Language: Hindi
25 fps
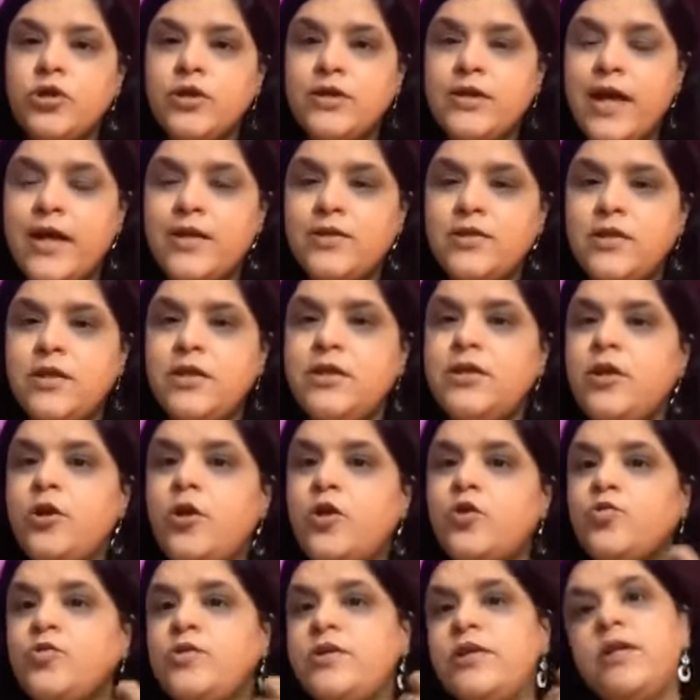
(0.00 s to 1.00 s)
श्रद्धांजलि दें
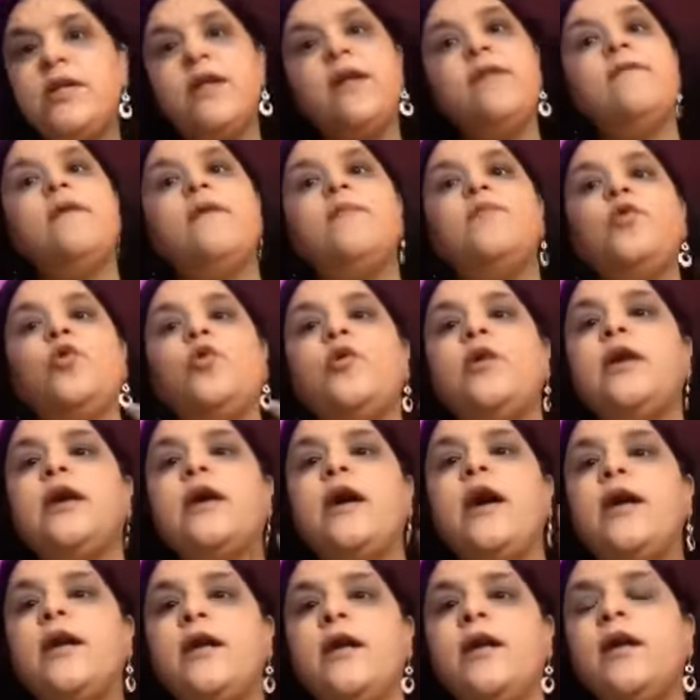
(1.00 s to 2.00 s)
और दूसरी तरफ हम ढोल
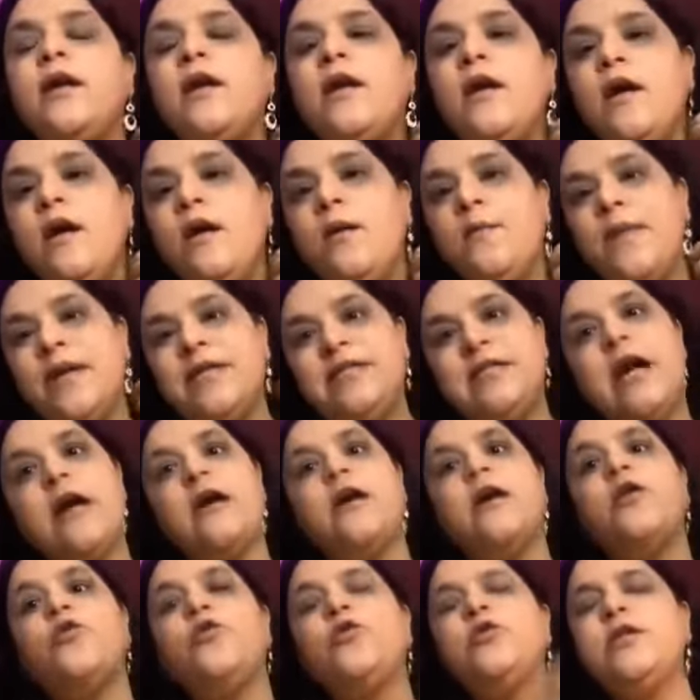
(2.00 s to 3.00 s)
नगाड़े
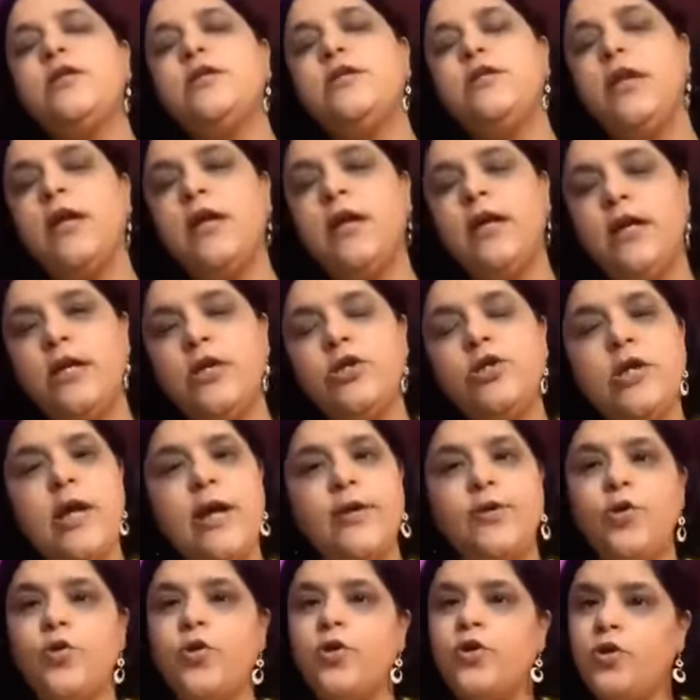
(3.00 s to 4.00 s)
बजाकर कुछ अच्छे करें
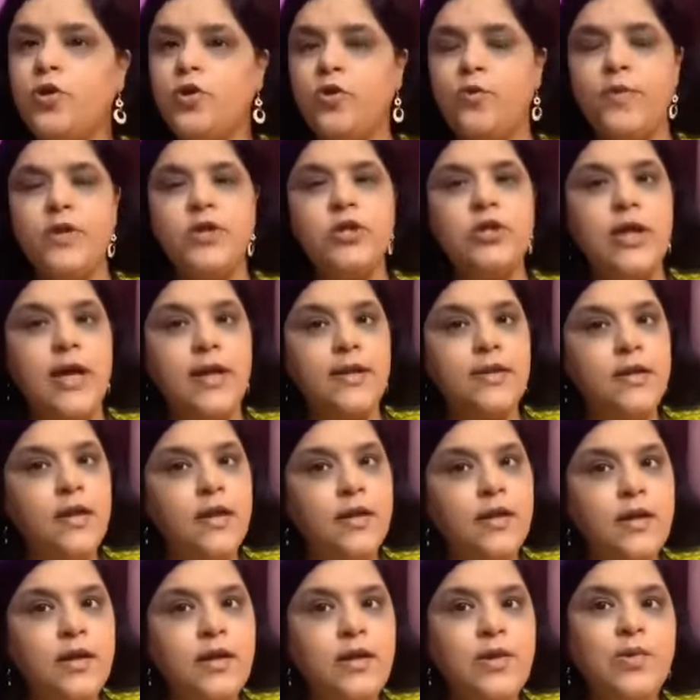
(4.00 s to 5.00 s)
श्राद्धों के दिनों में
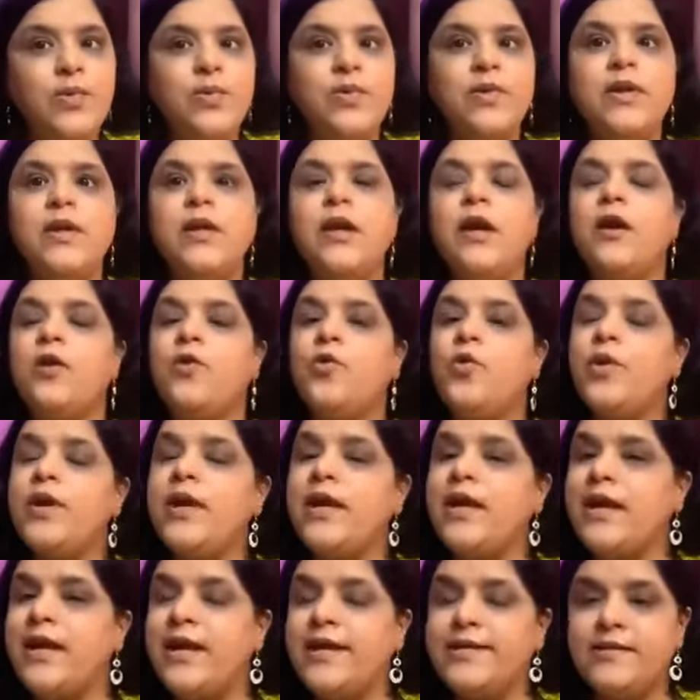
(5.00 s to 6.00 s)
शादियां नहीं होती हैं
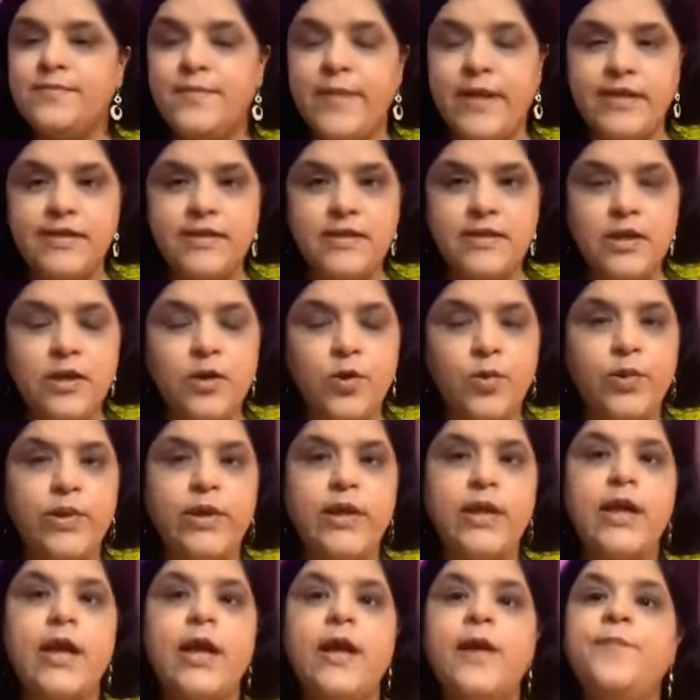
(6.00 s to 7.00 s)
कोई एंगेजमेंट्स नहीं
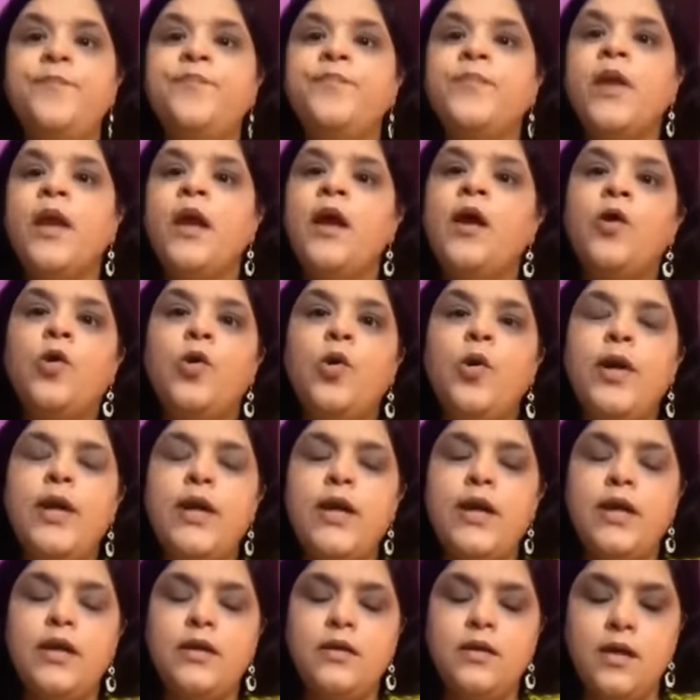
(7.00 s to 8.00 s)
होती है
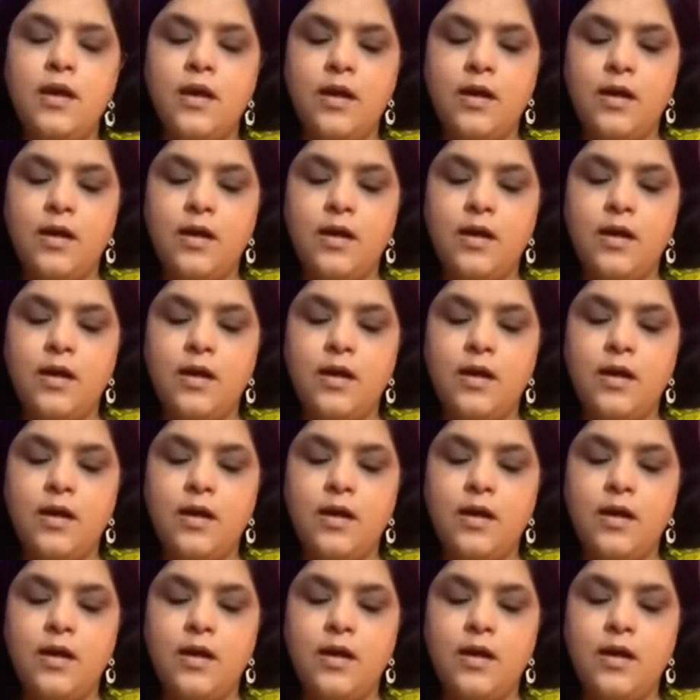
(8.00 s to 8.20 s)
कोई